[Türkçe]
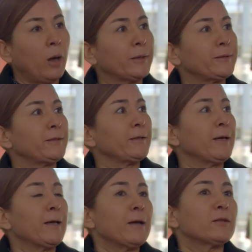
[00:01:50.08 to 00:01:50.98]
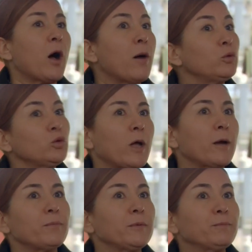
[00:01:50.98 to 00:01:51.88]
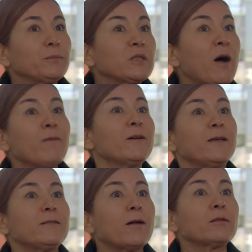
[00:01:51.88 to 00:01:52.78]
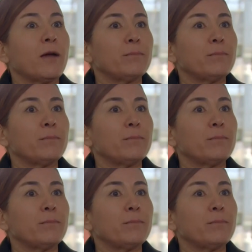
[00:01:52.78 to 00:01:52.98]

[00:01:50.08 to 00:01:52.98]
Ay, daha bunlar kavga ederken